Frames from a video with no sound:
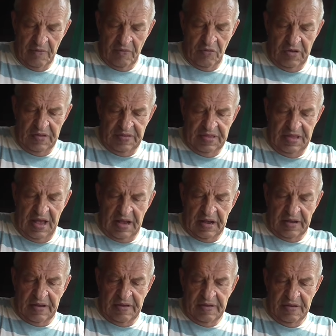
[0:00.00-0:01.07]
Вот
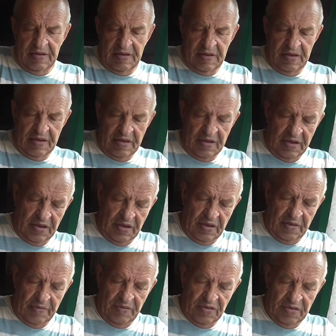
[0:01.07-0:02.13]
так.
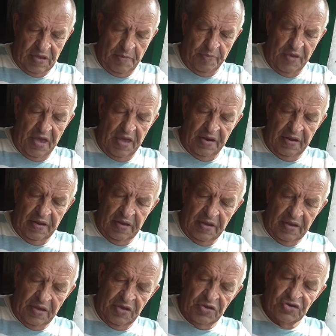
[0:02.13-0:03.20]
Теперь
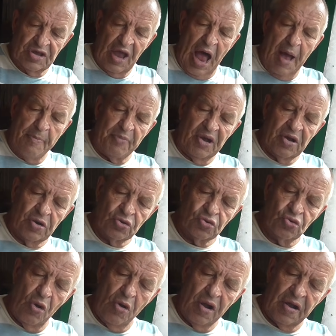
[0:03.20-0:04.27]
и запах, и
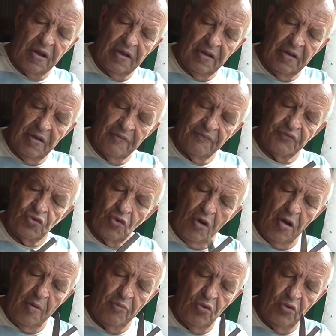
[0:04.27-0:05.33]
сок,
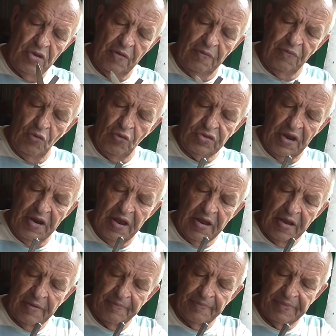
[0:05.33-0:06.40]
все будет
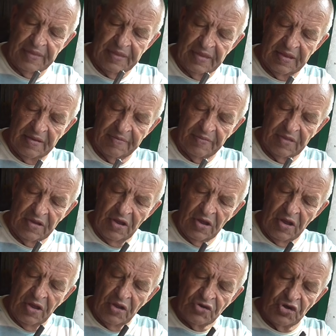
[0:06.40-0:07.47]
внутри.
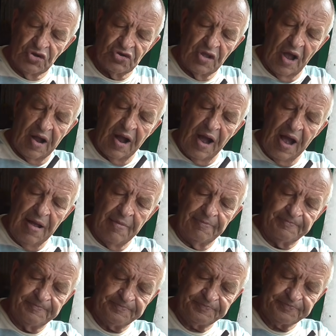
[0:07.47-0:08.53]
Чеснока,
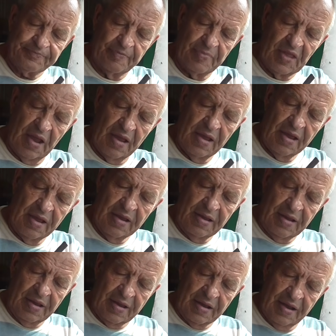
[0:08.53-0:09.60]

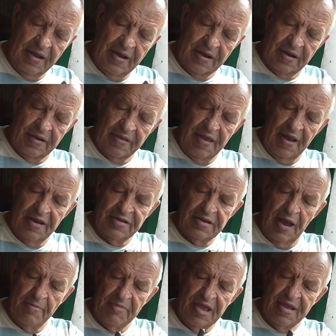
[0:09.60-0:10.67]
эх,
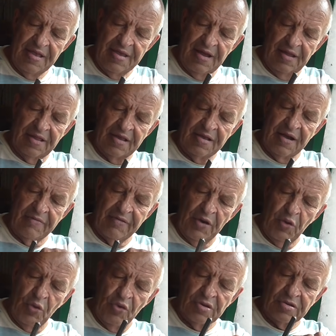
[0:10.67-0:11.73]
нельзя мне делать,
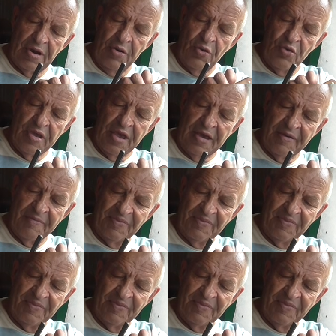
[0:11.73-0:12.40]
говорю и слюни.